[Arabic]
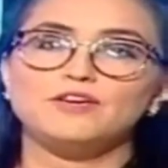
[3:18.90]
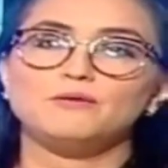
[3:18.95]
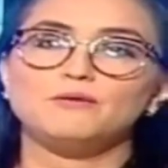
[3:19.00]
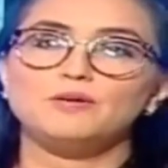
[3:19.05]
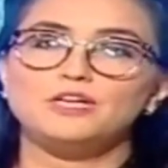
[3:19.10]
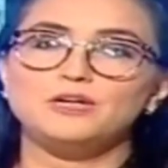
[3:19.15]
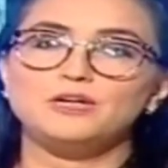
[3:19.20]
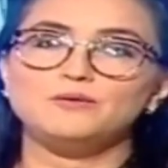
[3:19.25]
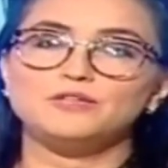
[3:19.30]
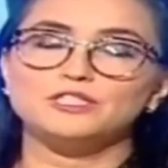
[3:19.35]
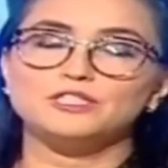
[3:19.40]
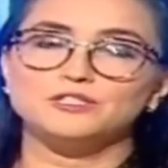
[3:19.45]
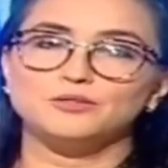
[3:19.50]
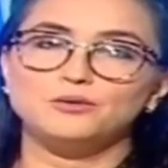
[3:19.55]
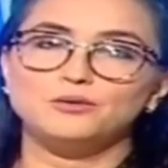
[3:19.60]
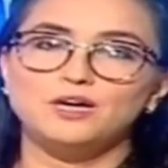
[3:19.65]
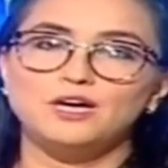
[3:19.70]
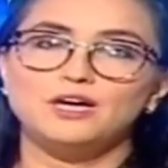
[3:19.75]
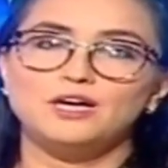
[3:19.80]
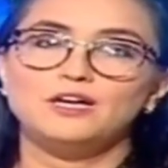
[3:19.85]
ولاو
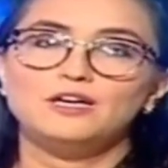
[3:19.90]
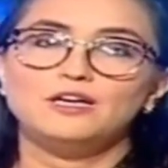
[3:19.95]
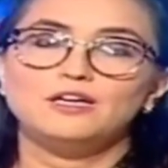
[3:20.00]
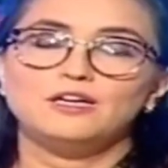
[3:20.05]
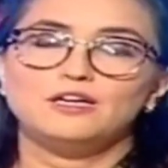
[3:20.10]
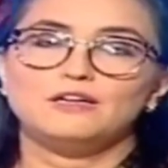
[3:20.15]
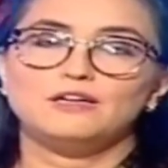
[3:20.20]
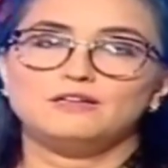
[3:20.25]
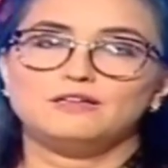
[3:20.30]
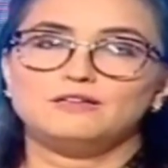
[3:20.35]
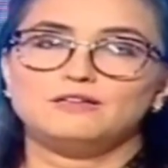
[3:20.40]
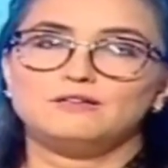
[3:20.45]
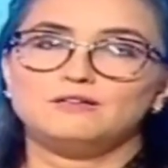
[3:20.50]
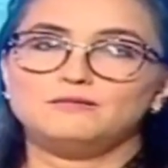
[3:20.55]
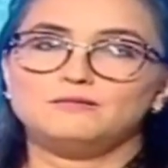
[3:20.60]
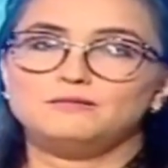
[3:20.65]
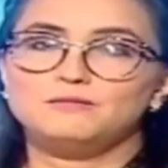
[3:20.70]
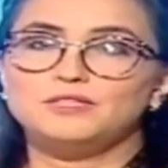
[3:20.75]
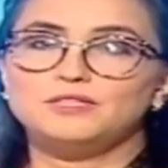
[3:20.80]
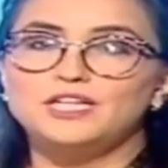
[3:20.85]
يصنعوها
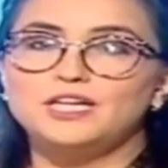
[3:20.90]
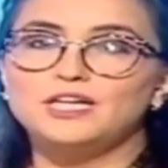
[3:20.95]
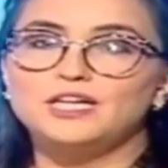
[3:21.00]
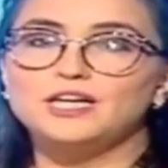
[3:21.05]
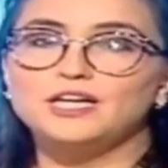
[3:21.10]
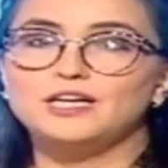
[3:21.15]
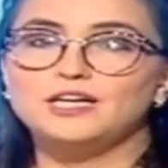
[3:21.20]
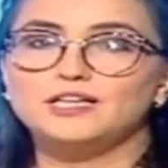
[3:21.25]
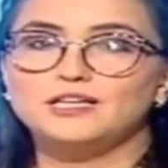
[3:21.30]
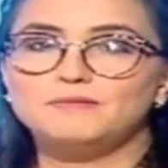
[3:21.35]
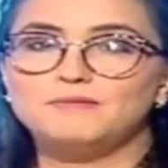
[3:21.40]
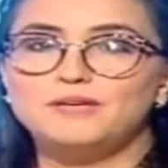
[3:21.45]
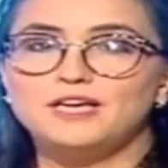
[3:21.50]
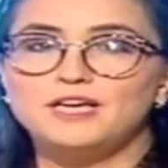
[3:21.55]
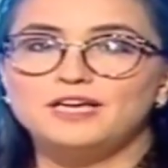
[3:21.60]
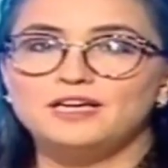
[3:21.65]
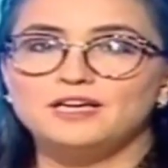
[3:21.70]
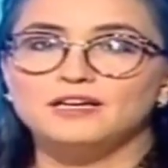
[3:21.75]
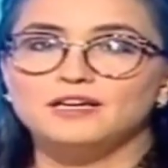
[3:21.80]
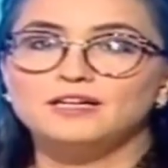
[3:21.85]
آه، بطريقه
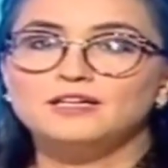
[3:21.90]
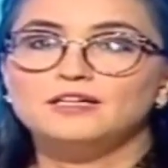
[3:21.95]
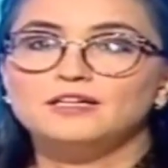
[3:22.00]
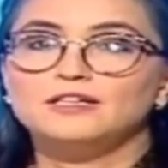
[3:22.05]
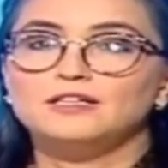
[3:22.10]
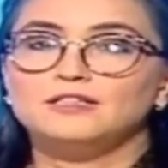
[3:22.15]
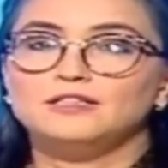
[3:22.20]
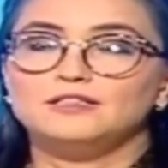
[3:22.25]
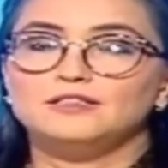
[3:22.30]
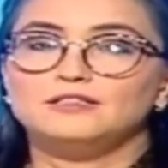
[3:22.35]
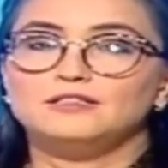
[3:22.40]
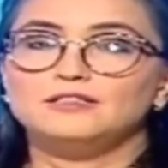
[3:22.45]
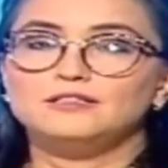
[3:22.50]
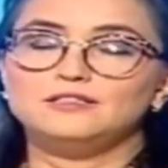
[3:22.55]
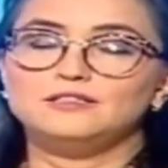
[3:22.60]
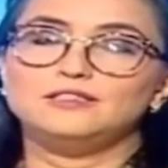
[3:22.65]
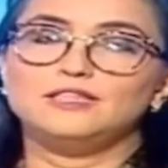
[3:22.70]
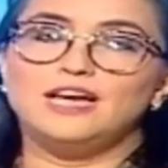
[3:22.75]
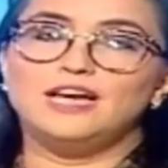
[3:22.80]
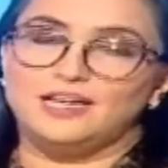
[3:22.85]
كيميائيه
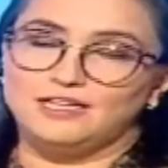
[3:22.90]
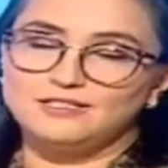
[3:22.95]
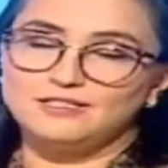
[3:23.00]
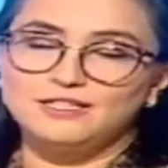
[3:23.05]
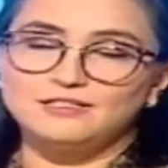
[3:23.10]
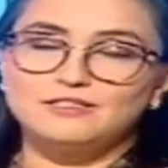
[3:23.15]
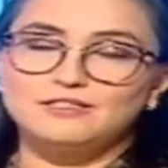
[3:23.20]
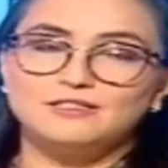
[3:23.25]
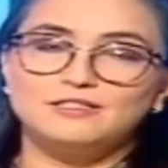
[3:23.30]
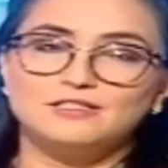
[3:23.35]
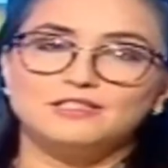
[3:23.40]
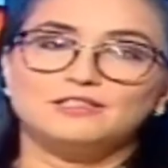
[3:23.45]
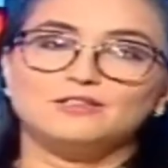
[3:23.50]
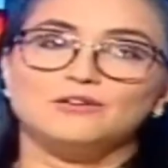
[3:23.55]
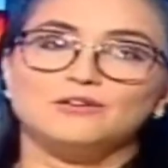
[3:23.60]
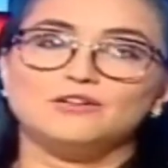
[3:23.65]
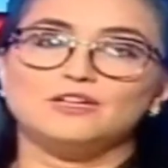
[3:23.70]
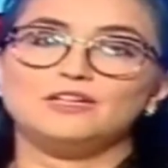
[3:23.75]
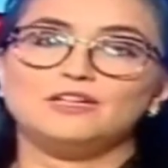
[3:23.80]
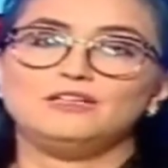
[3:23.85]
سانتيتيك اي سانتيتيك
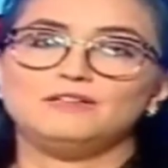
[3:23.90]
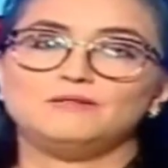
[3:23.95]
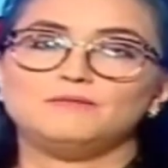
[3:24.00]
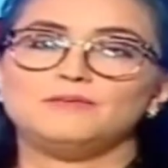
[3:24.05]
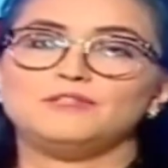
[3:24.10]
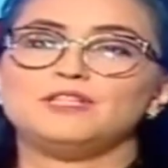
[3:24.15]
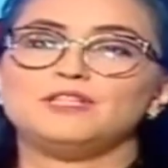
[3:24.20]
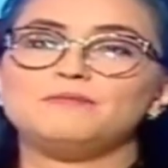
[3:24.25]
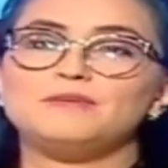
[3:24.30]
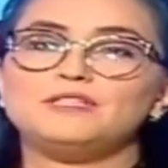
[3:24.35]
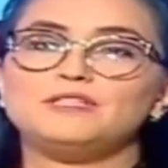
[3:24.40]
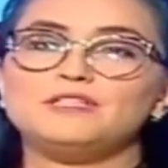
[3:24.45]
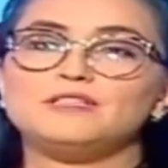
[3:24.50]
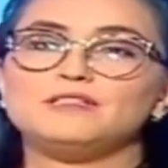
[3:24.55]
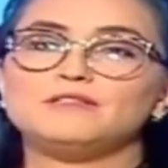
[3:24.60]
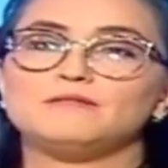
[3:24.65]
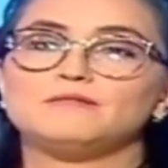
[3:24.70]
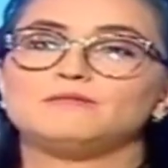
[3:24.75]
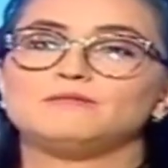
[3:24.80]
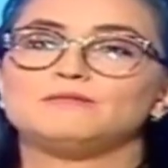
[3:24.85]
دونك النباتات
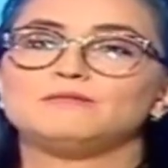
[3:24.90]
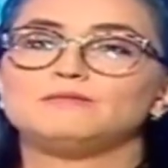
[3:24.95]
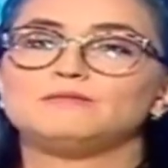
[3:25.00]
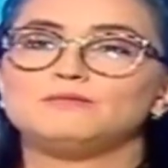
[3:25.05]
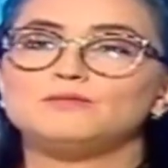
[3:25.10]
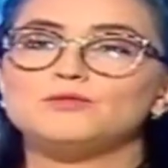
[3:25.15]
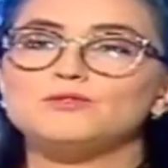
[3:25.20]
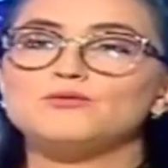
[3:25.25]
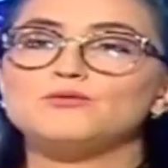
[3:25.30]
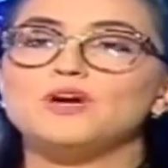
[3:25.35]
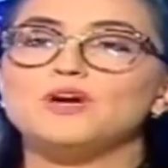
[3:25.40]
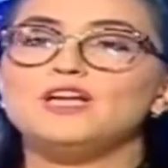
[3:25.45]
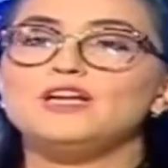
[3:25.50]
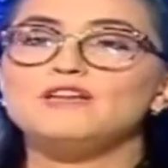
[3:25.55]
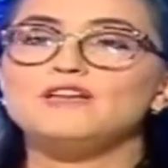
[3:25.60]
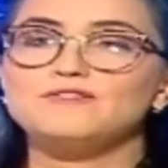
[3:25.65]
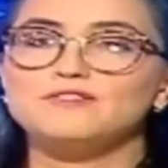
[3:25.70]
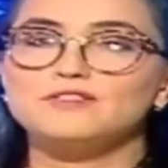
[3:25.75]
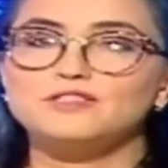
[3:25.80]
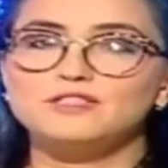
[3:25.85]
منذ
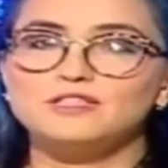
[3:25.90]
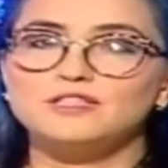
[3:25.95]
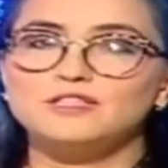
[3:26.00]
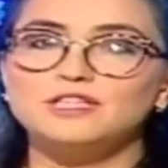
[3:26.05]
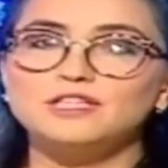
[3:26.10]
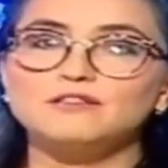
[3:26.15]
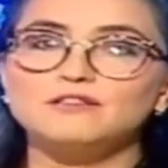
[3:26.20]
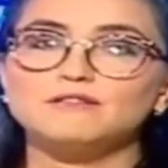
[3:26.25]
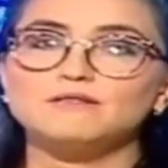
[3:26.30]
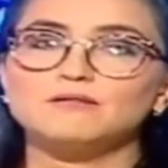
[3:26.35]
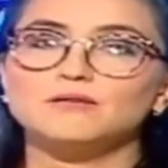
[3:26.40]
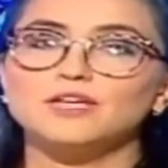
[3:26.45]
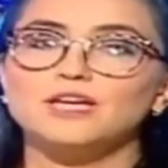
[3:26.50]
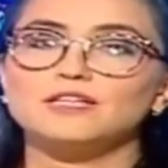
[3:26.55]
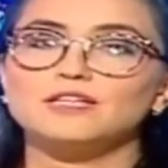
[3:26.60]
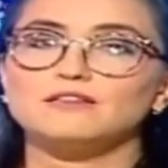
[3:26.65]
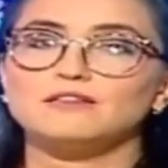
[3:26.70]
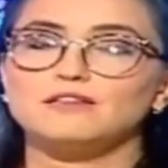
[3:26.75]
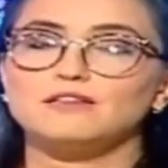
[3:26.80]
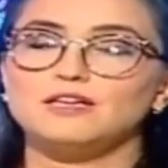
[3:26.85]
الاف السنين
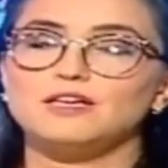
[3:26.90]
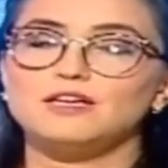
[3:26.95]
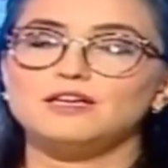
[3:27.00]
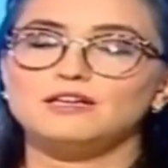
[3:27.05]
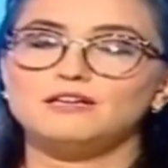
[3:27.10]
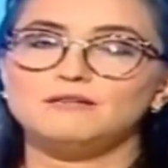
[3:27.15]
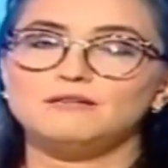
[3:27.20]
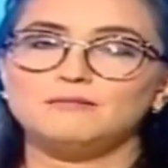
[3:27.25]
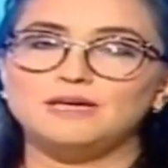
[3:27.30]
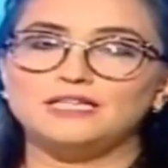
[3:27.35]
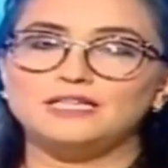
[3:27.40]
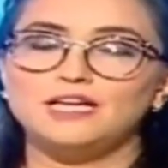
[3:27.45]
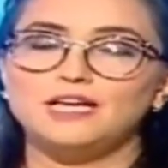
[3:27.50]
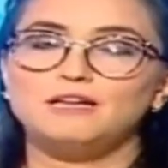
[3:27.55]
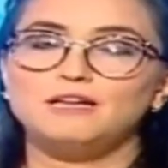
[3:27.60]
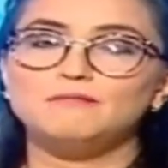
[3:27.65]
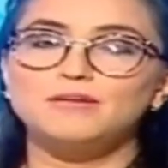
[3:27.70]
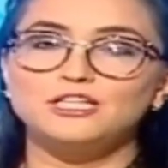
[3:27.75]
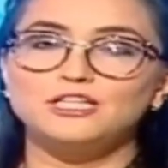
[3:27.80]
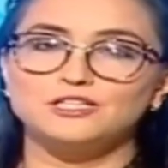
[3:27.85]
كانت هي معناها
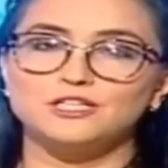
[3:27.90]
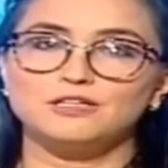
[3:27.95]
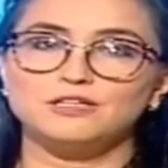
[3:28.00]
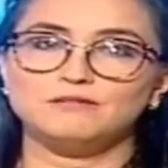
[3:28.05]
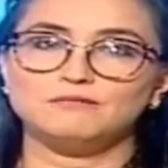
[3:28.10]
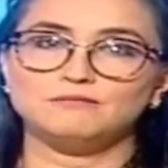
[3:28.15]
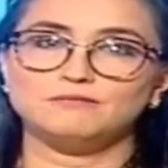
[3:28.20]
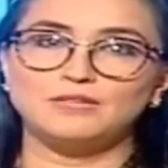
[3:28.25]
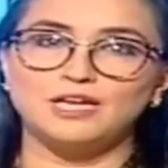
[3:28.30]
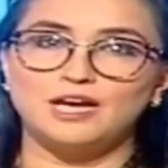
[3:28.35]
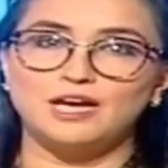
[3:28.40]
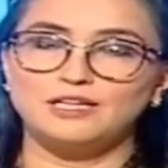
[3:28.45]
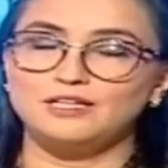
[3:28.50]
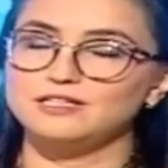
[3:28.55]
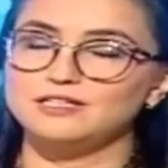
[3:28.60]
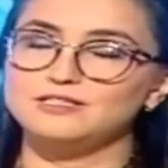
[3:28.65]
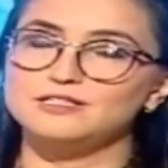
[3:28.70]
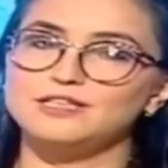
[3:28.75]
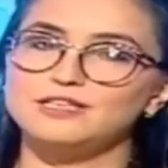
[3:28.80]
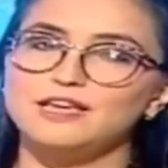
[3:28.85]
الملجا نتاع
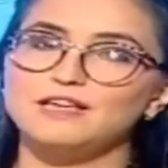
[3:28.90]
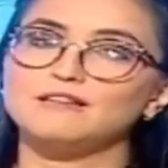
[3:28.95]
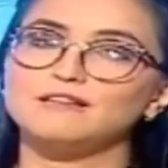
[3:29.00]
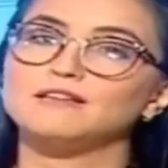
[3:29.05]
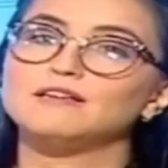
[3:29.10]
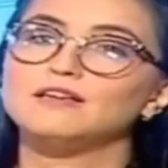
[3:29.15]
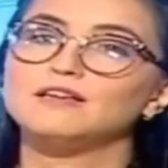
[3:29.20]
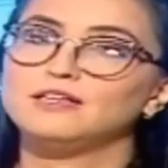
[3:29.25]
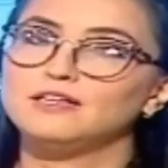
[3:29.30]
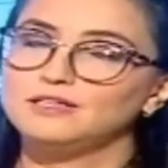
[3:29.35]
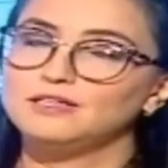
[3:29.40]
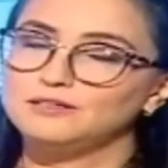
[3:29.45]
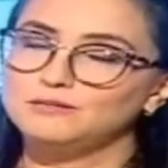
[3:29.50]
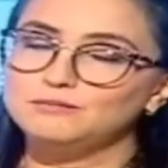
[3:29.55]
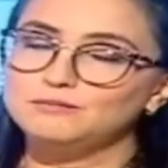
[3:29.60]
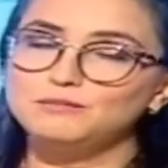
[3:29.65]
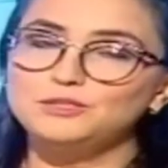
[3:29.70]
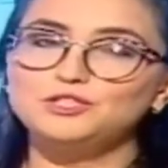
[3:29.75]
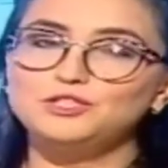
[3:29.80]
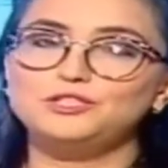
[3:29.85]
الانسان المصدر
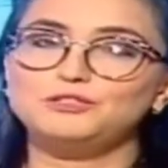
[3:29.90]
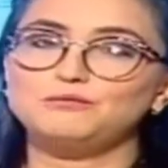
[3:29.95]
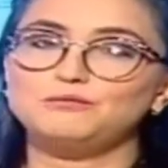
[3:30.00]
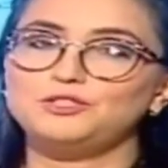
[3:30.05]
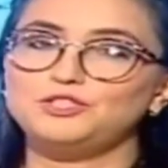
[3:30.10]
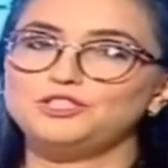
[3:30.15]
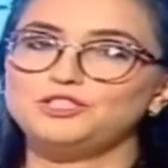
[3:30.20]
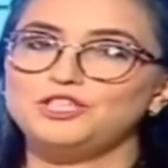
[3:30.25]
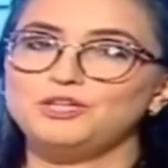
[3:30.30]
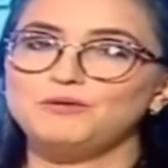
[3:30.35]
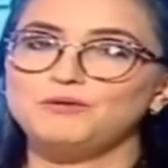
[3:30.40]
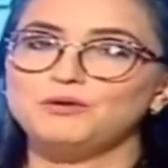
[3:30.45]
صحيح باش باش يداوي